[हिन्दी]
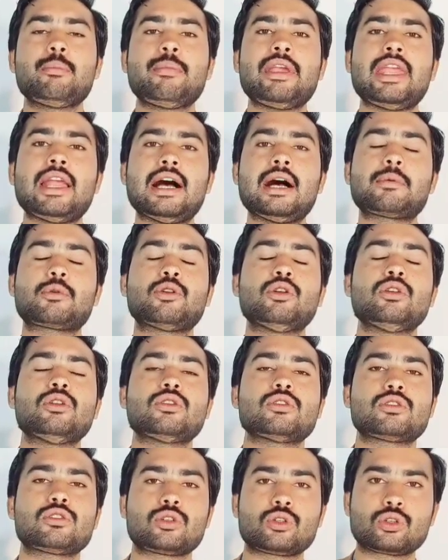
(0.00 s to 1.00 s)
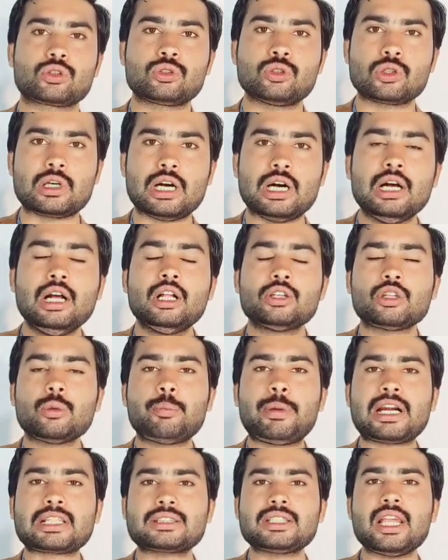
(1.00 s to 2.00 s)
मैं आपको जरूर दूंगा
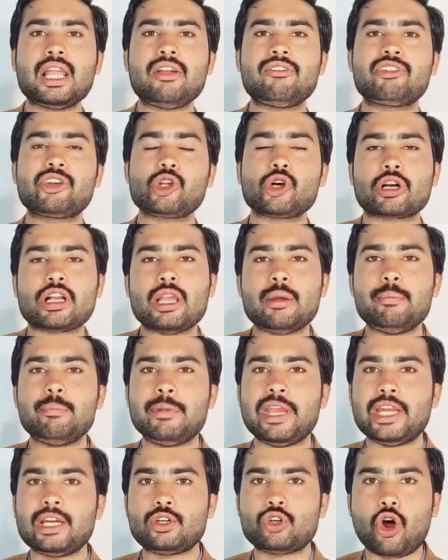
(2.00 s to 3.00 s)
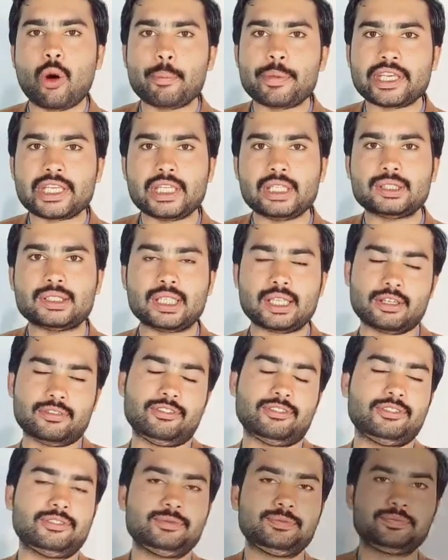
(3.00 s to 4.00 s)
तो बढ़ते हैं वीडियो के मेन टॉपिक की
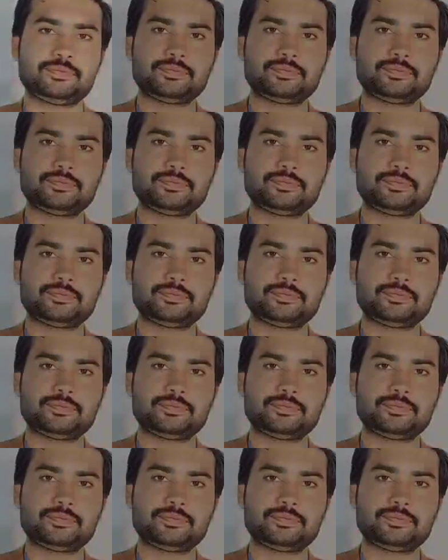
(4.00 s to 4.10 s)
तरफ